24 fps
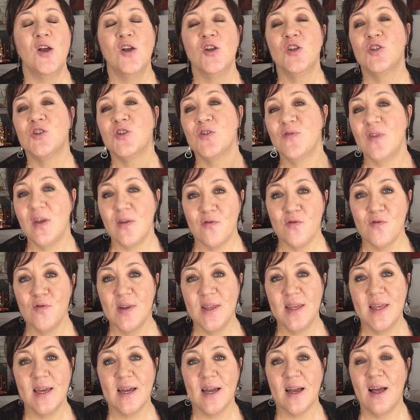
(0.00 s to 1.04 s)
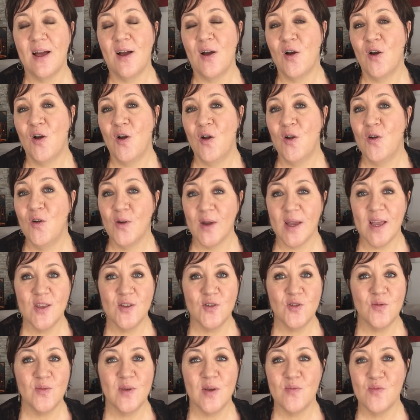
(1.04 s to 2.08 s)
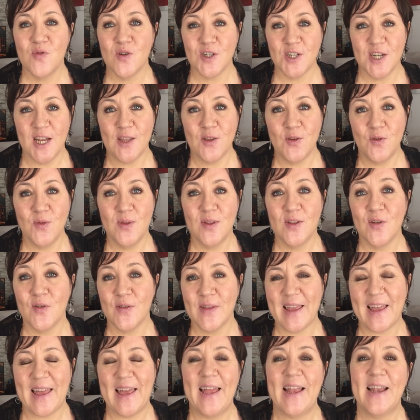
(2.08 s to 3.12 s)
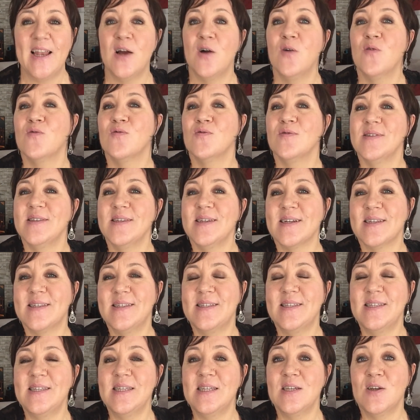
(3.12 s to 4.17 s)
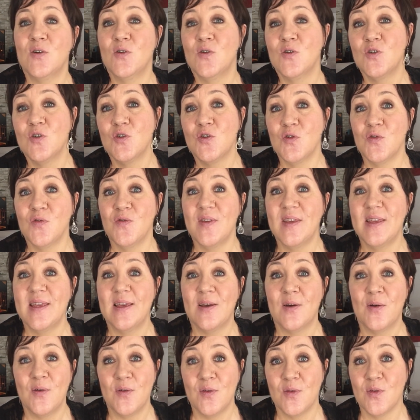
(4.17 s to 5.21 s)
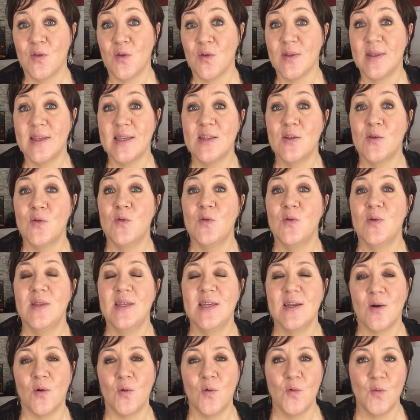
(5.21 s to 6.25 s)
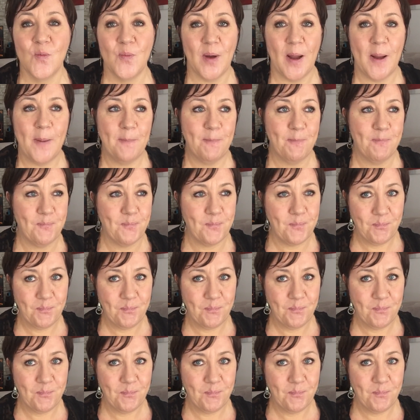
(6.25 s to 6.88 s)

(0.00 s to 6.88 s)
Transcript: Je vais vous lire euh, le résumé pour chacune d'entre elles, vous dire si euh, je vais euh, tenter de le lire ou pas.